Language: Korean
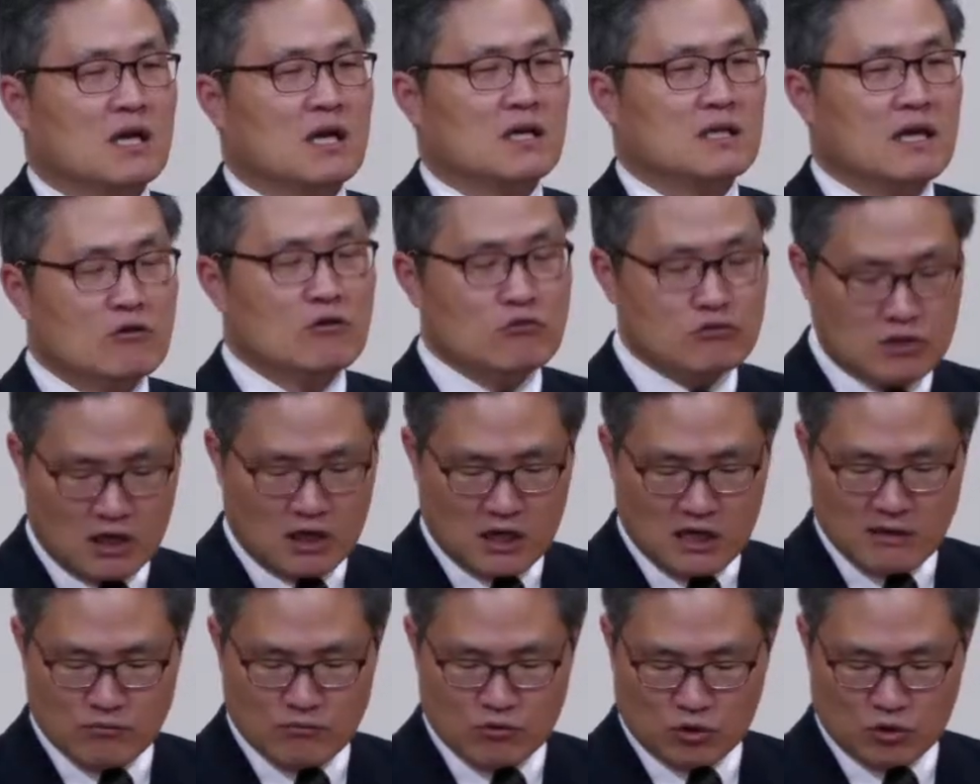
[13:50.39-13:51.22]

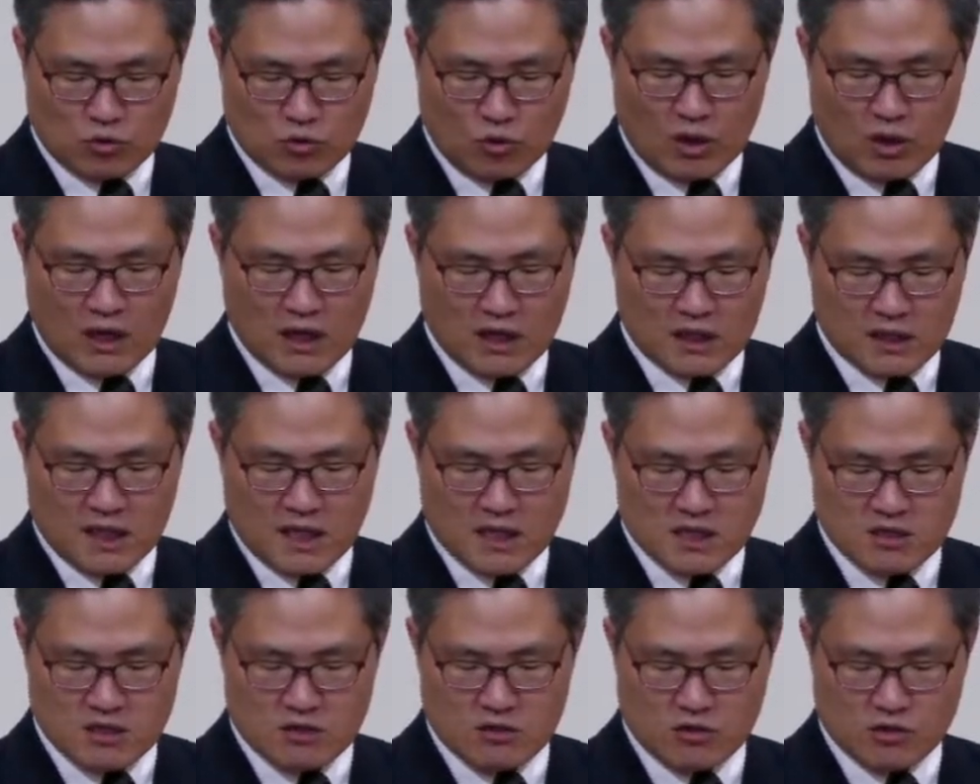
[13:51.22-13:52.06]
예루살렘으로 돌아가게
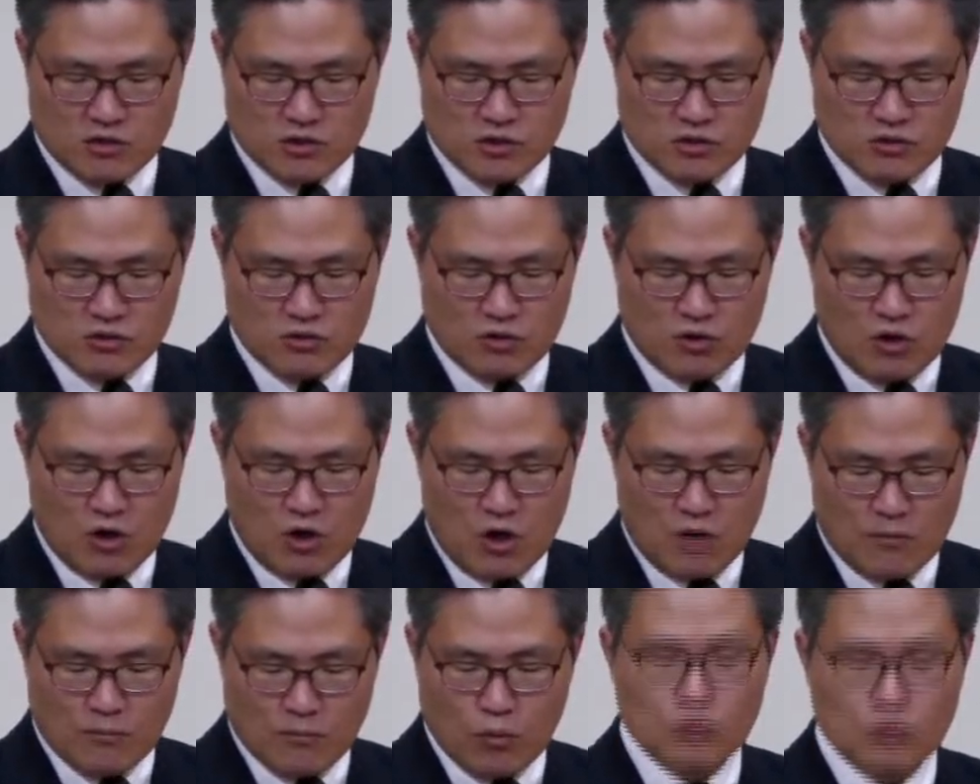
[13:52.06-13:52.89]
하실 것이고
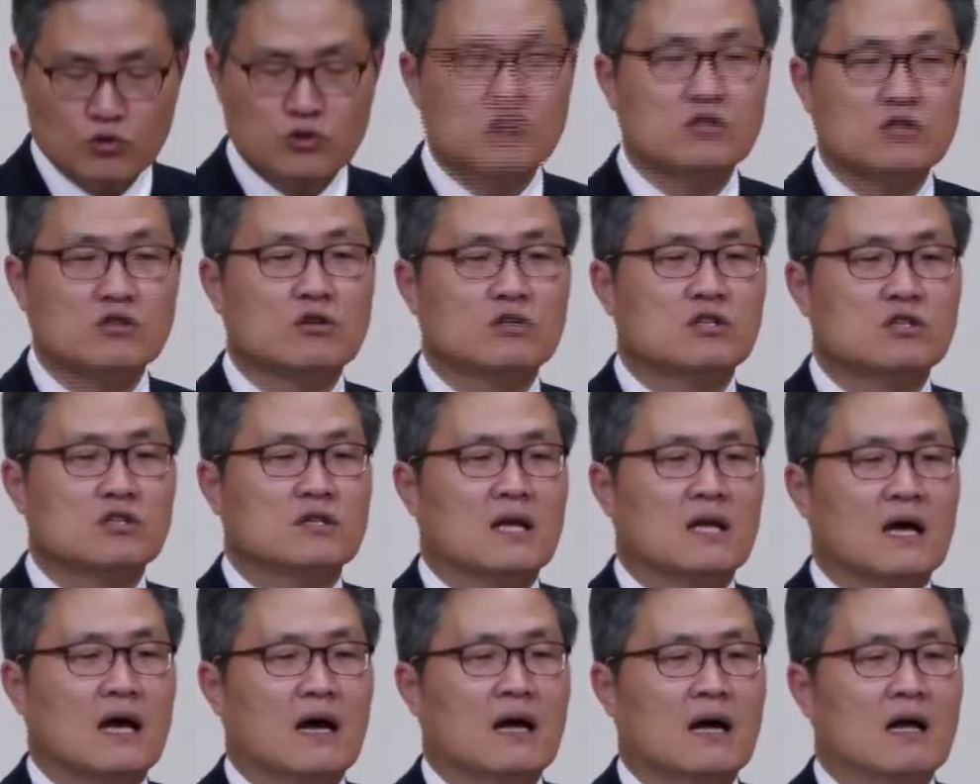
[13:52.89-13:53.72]
모든 것을
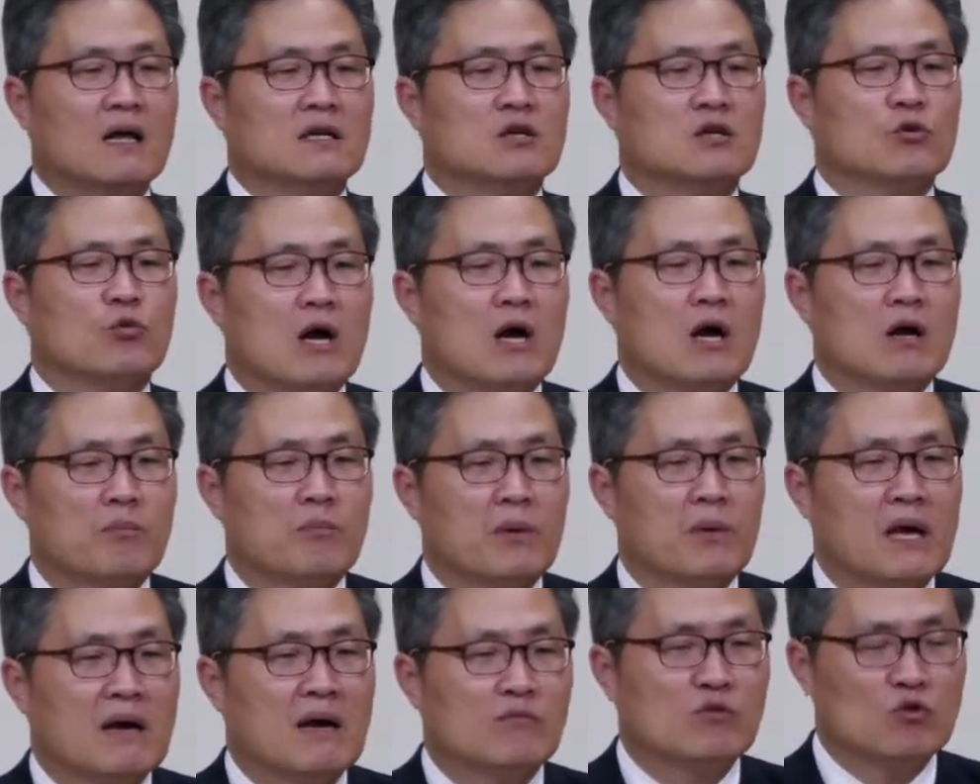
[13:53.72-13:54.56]
다 그
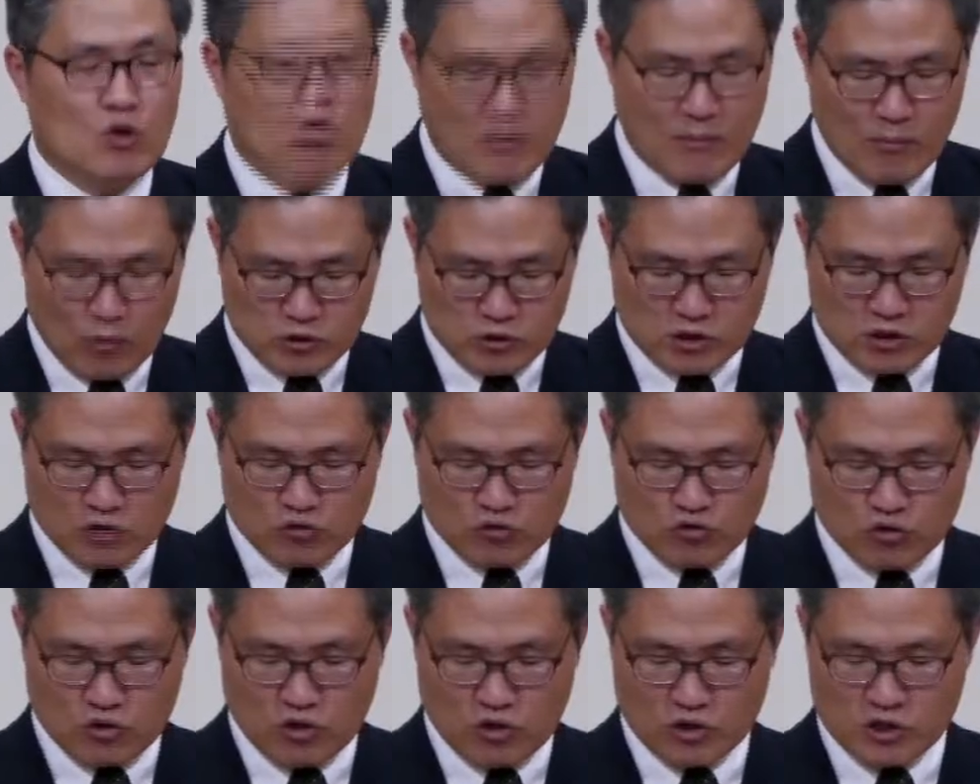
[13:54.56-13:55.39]
황폐함을 회복시켜
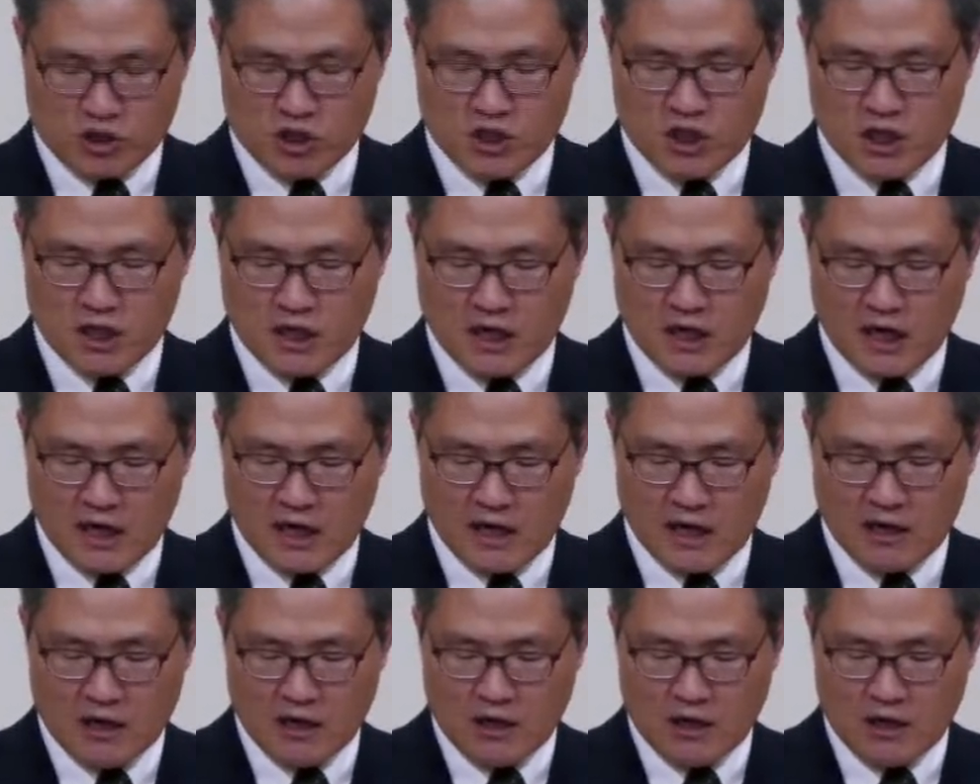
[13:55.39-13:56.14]
줄 것이니까